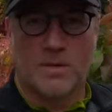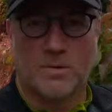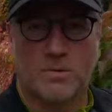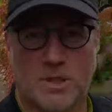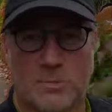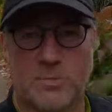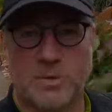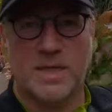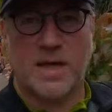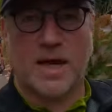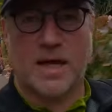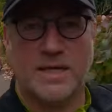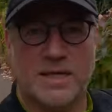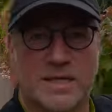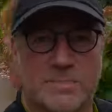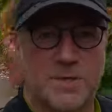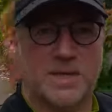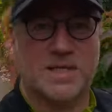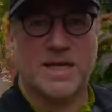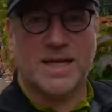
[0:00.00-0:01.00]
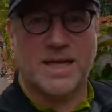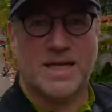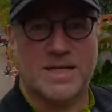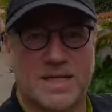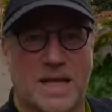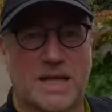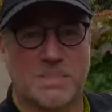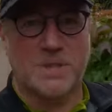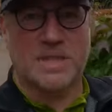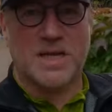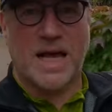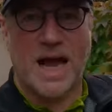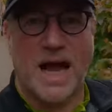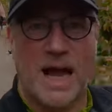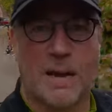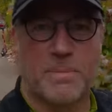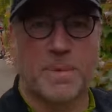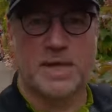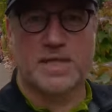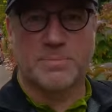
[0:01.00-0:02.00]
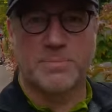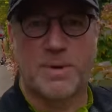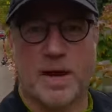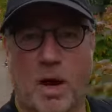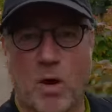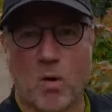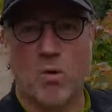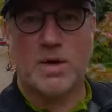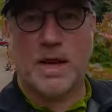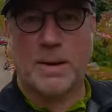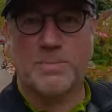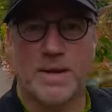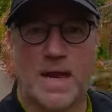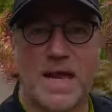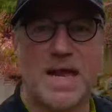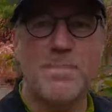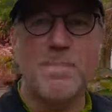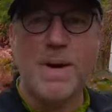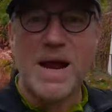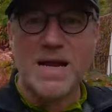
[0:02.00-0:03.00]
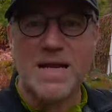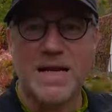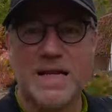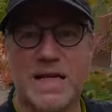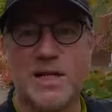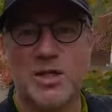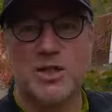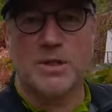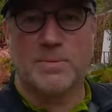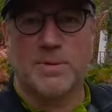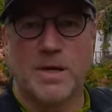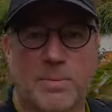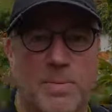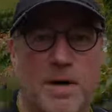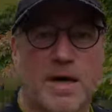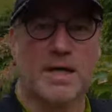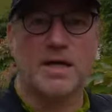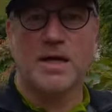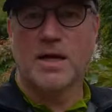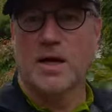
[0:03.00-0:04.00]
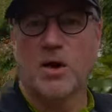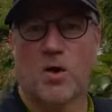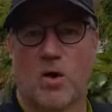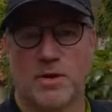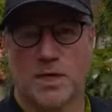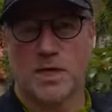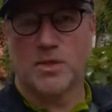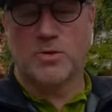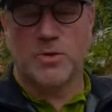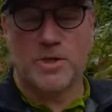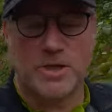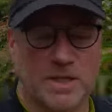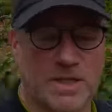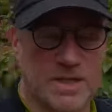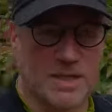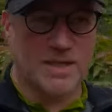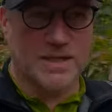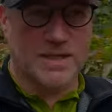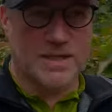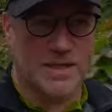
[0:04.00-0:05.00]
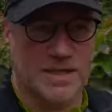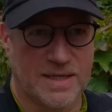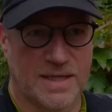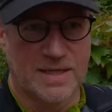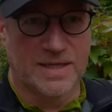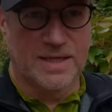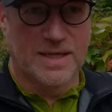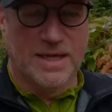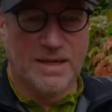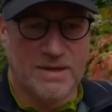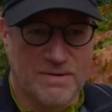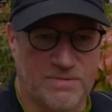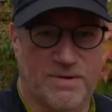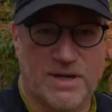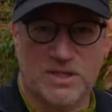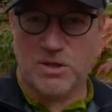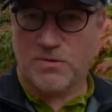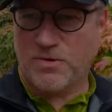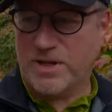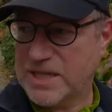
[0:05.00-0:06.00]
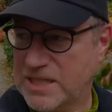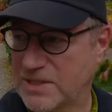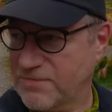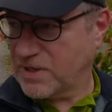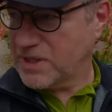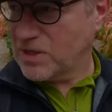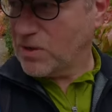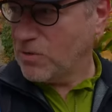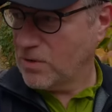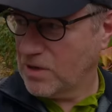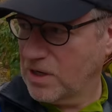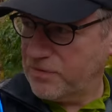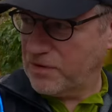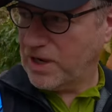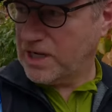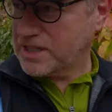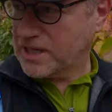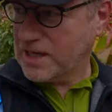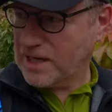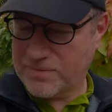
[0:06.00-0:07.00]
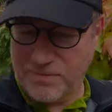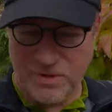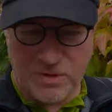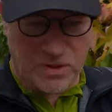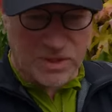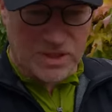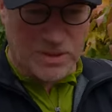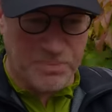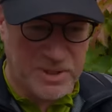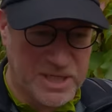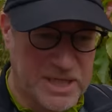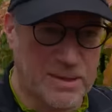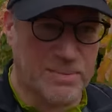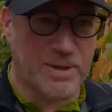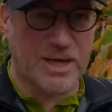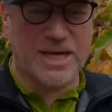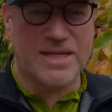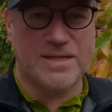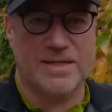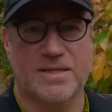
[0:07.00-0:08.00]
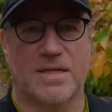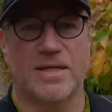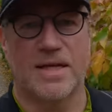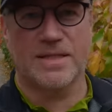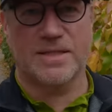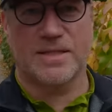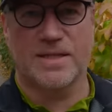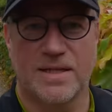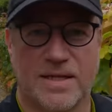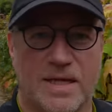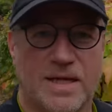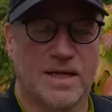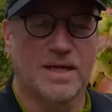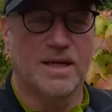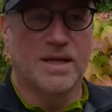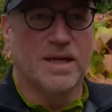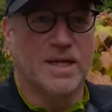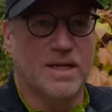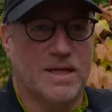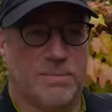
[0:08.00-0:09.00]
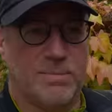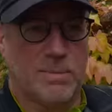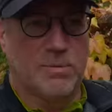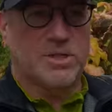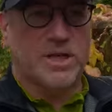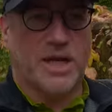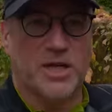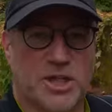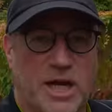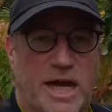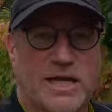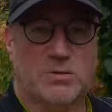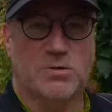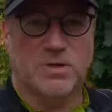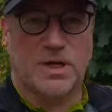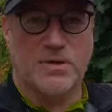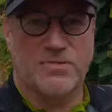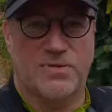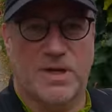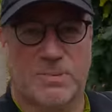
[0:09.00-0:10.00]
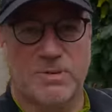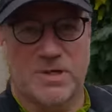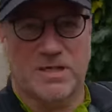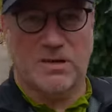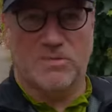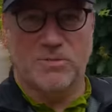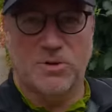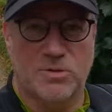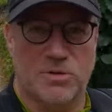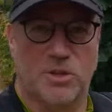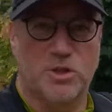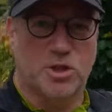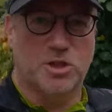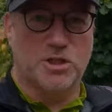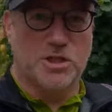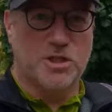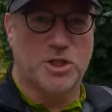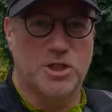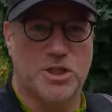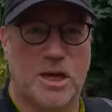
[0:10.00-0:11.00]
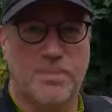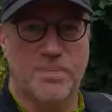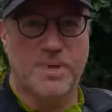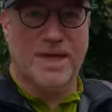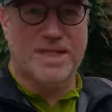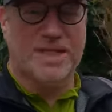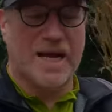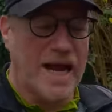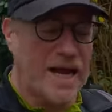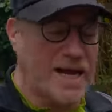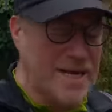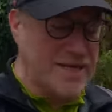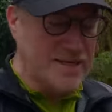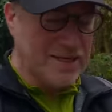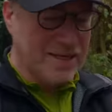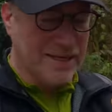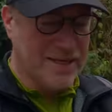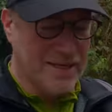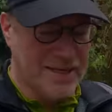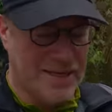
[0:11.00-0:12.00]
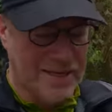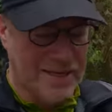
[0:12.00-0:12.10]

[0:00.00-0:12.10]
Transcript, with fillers: Und ich bin ja eigentlich immer der, der sagt, besser haben als brauchen. Habe ja immer einen Regenschirm dabei. Heute natürlich nicht. Ne? Du hast noch bei der letzten Wanderung, Walter, haben wir noch hier Peter im Regen sitzen lassen. Ja, genau. Man muss ja Entscheidungen treffen. Habe ich gesagt, wir müssen den, den Schirm ja teilen. Ne?